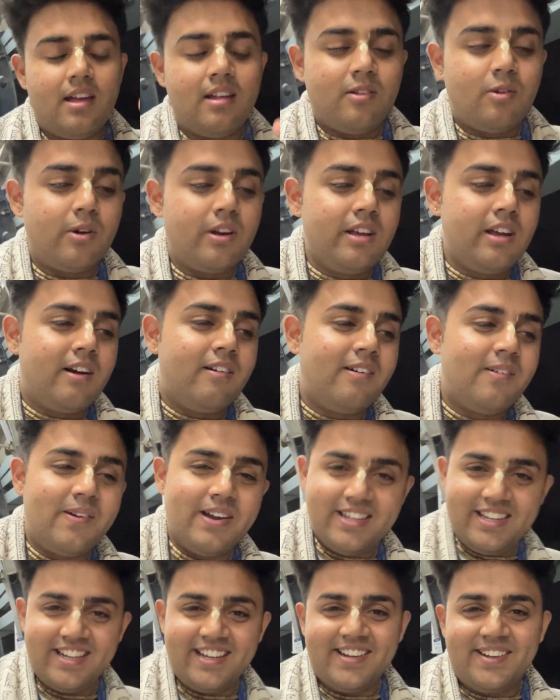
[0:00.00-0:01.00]
थोड़ी
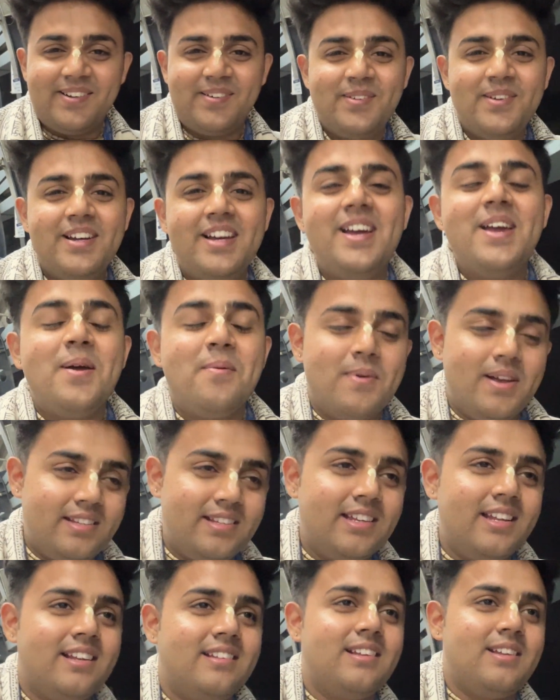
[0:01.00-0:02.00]
हवाबाजी कर रहा हूँ मैं
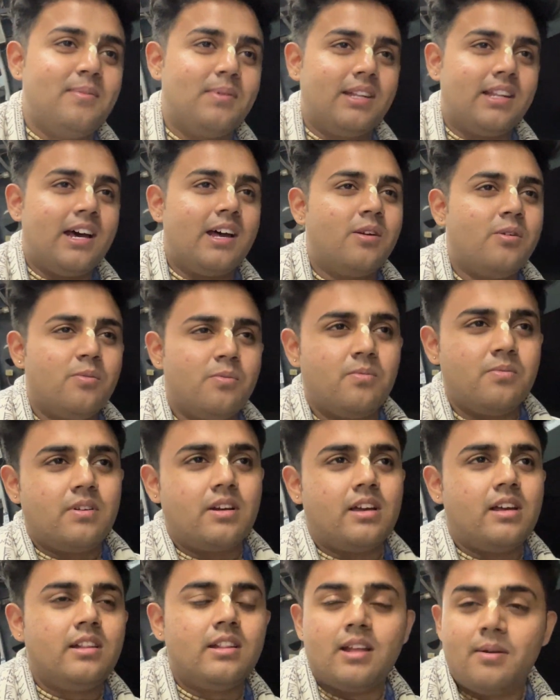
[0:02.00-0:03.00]
सीरियसली बता रहा हूँ
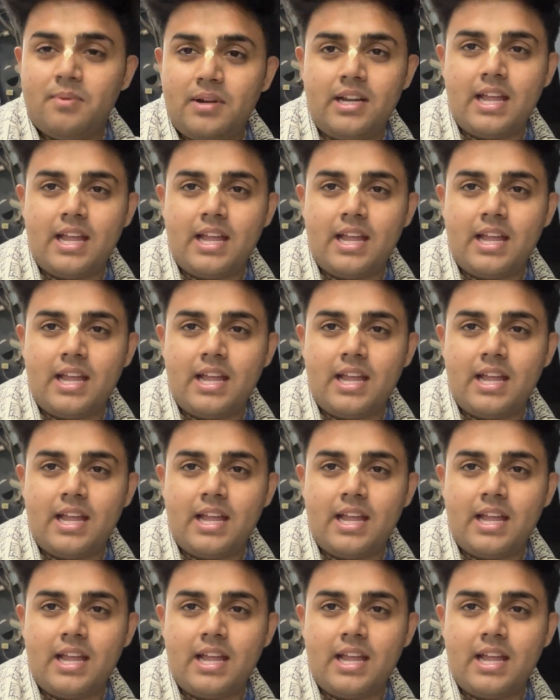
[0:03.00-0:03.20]
कि इतना भी